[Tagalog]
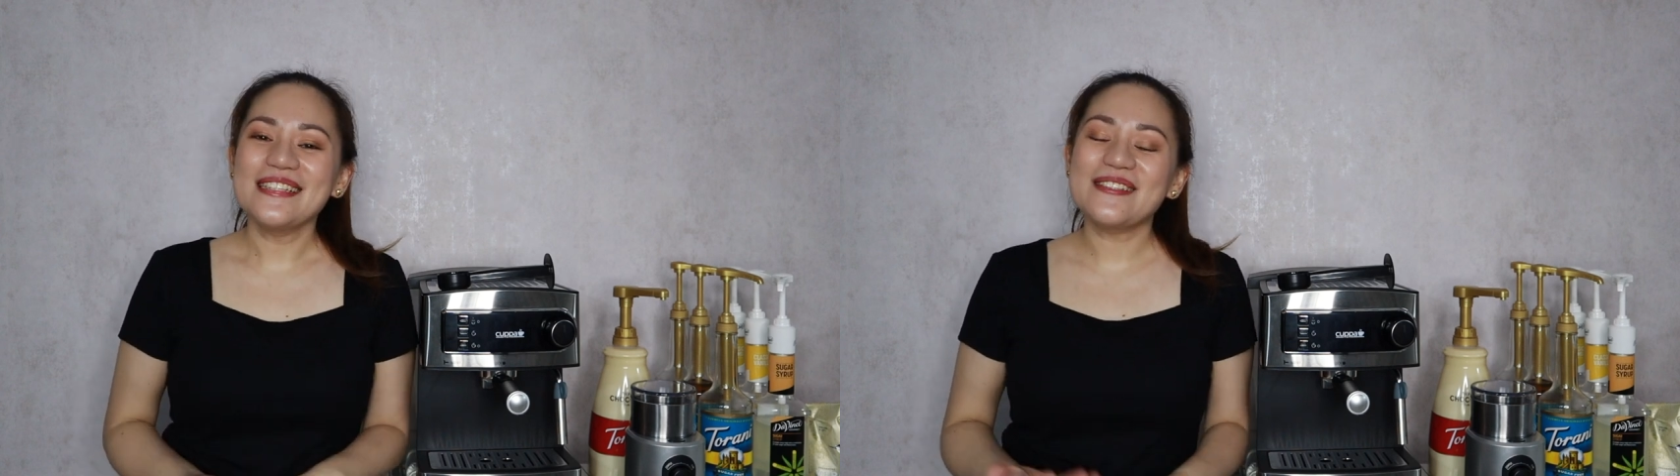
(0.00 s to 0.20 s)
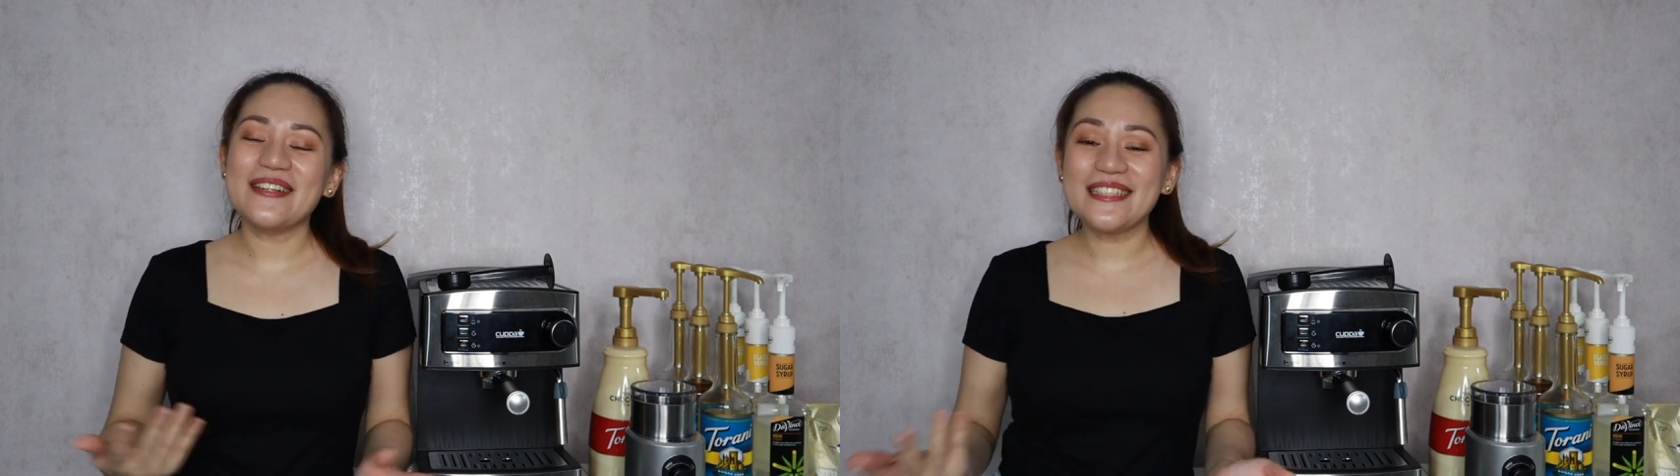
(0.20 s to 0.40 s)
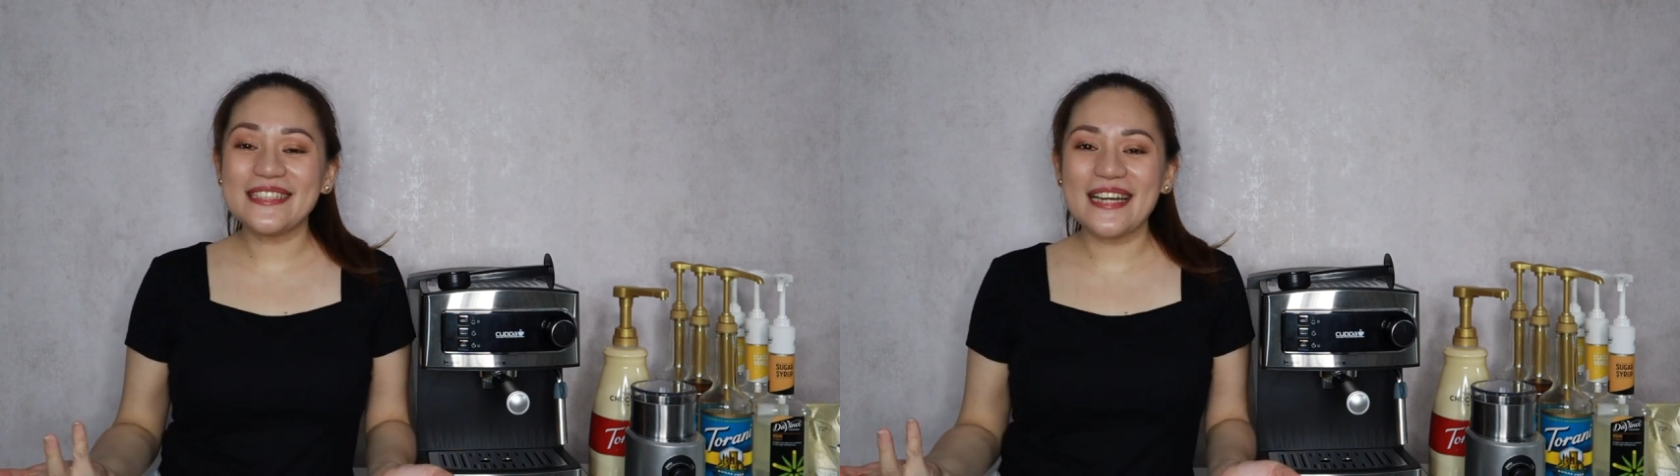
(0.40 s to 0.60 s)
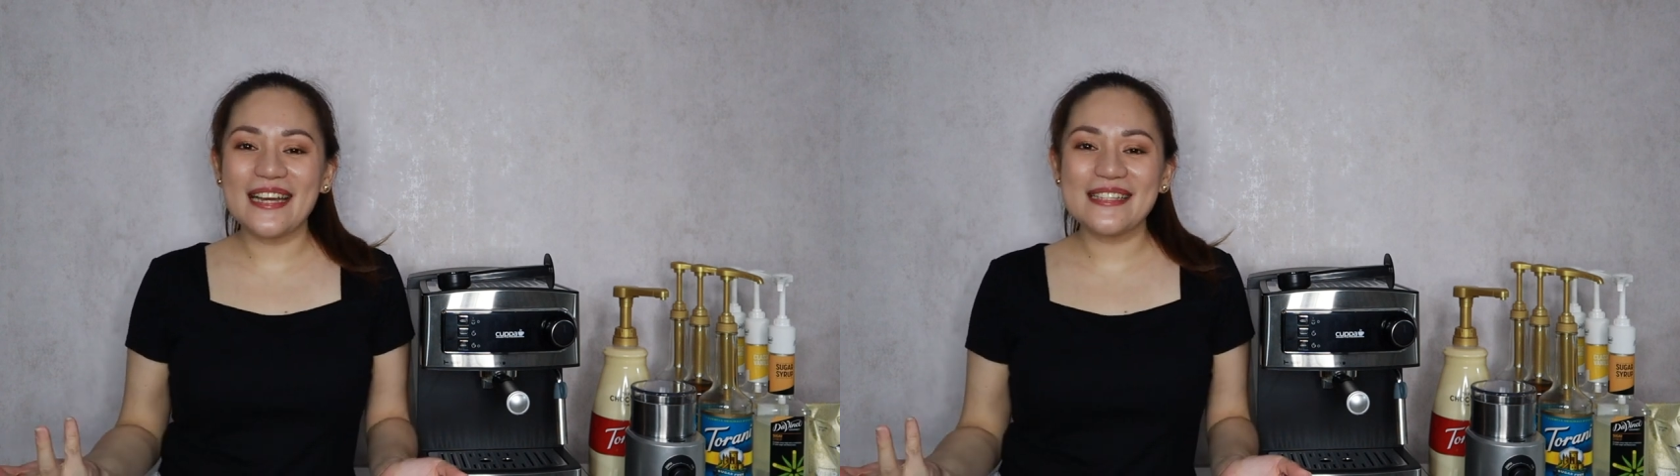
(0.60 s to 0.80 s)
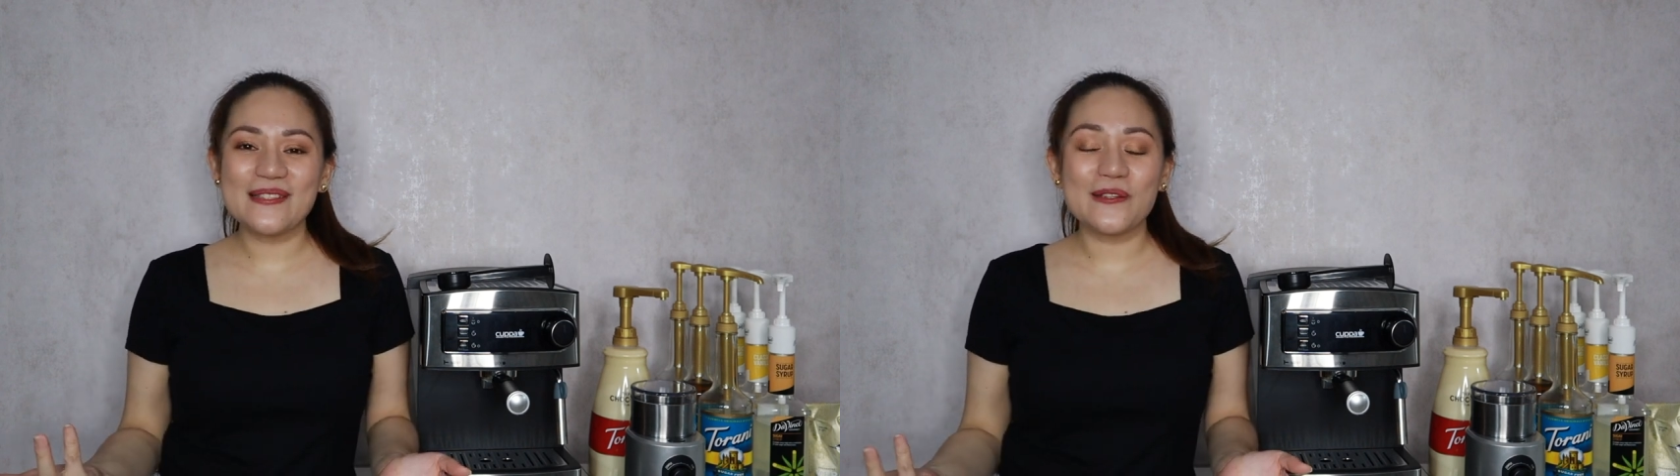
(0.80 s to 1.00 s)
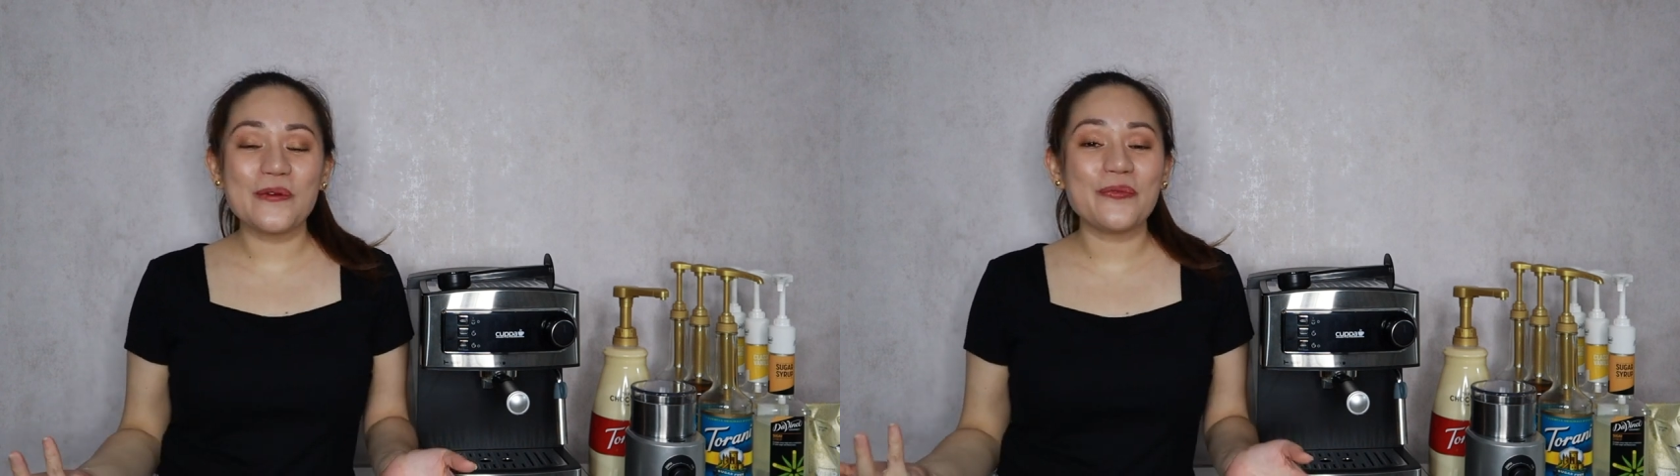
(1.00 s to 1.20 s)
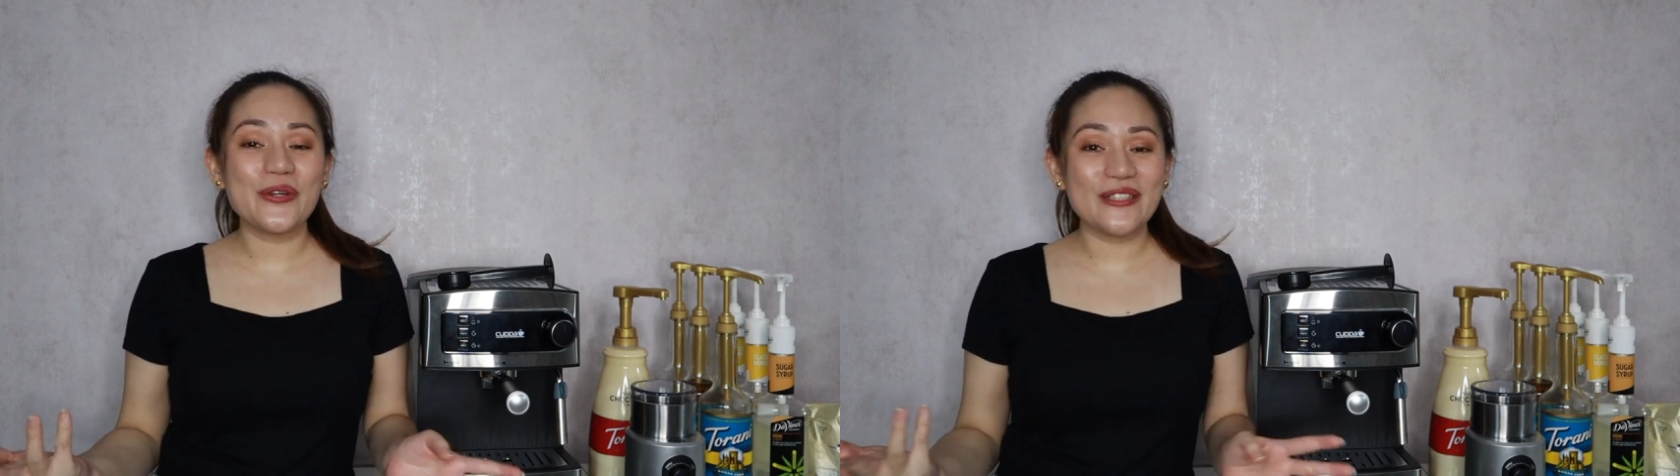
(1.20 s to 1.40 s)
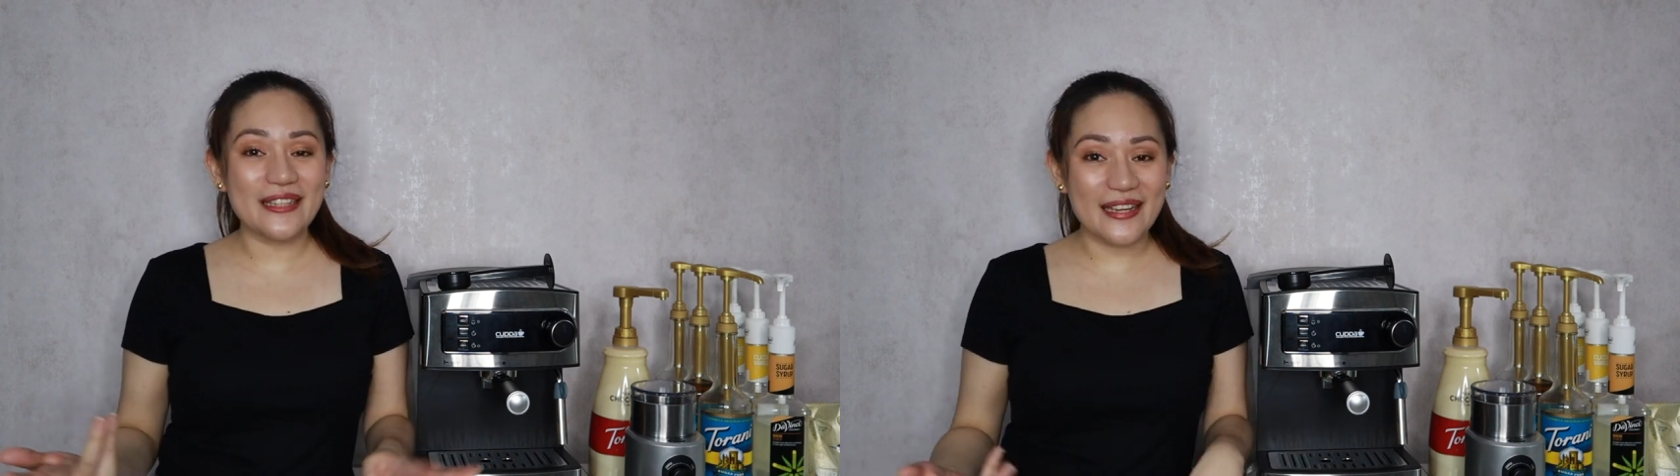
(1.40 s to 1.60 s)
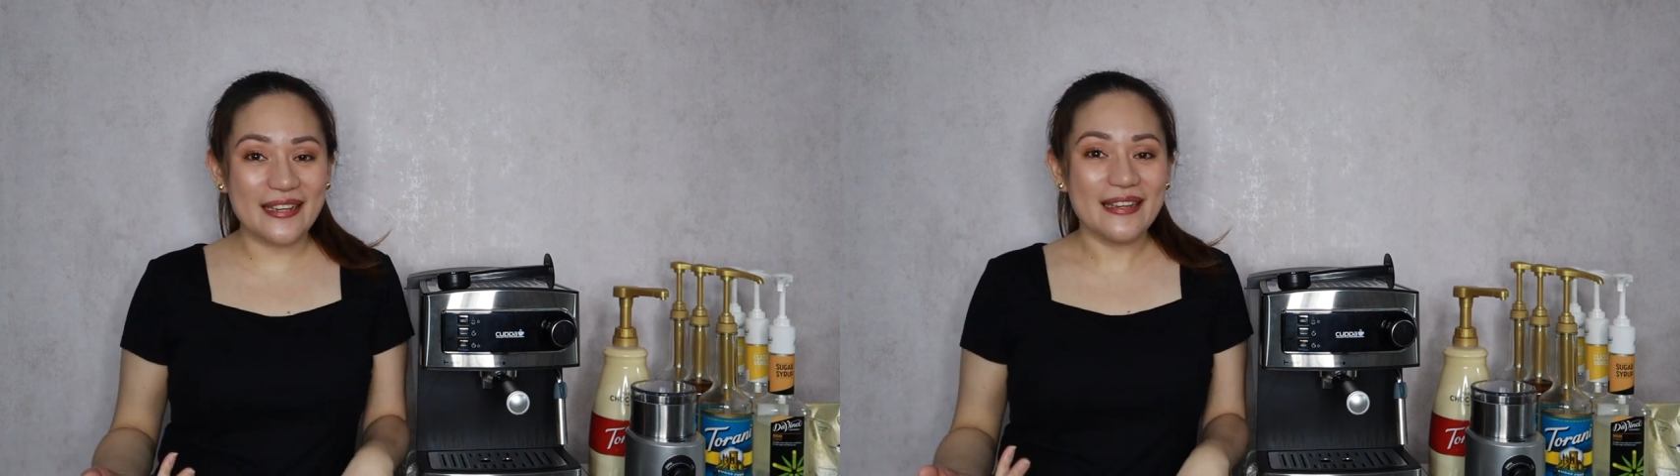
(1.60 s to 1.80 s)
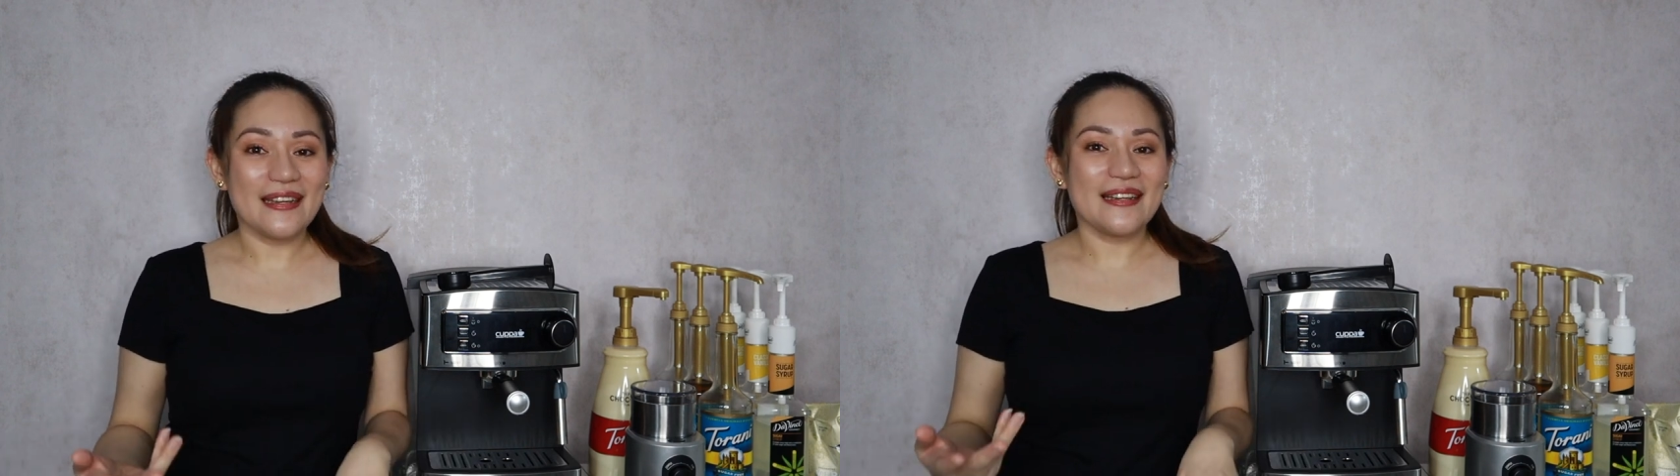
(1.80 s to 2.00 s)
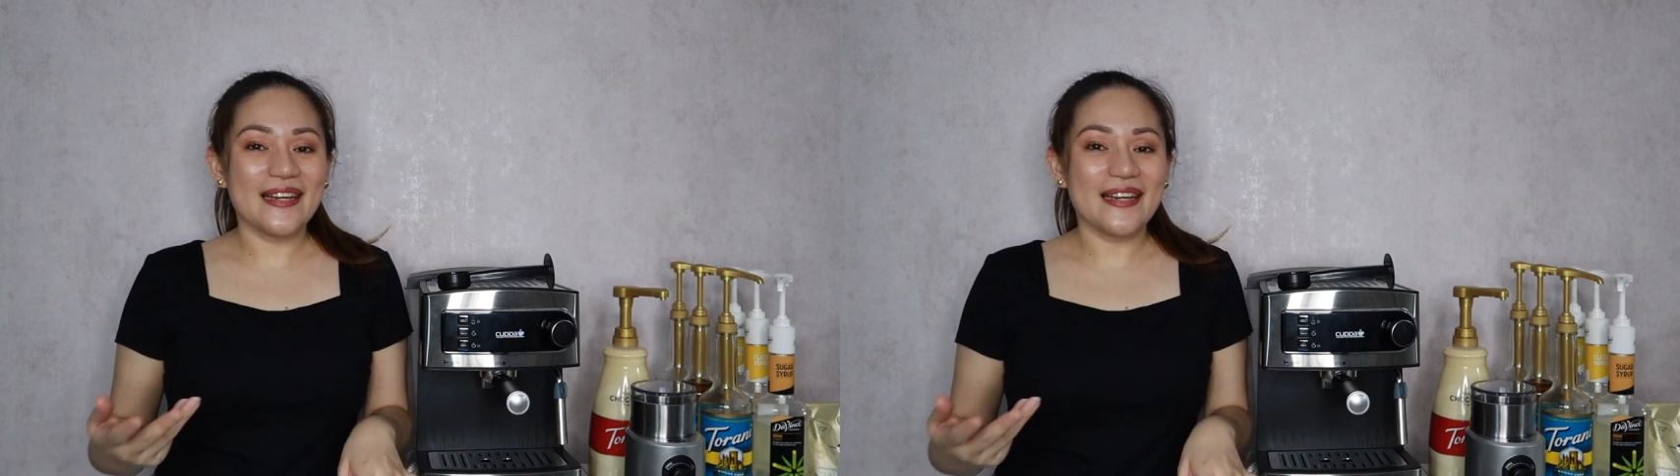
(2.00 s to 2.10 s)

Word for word: So ayun guys, so for today,